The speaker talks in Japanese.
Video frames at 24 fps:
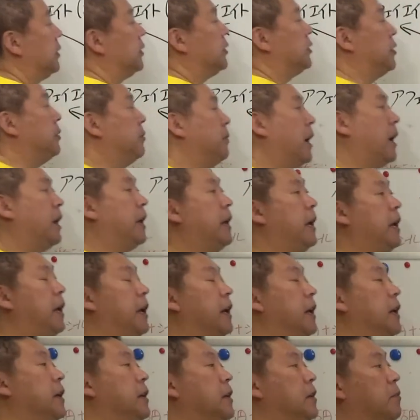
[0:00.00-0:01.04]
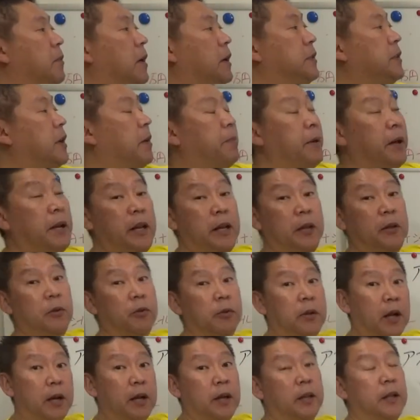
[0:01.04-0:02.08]
つまり、
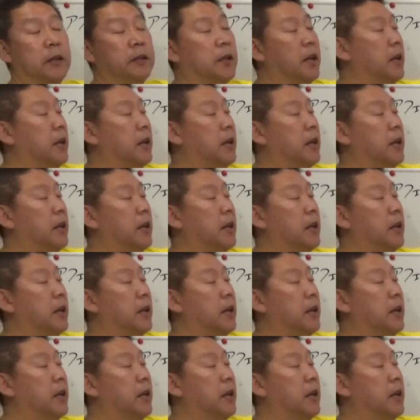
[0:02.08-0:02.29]
ジャパネット高田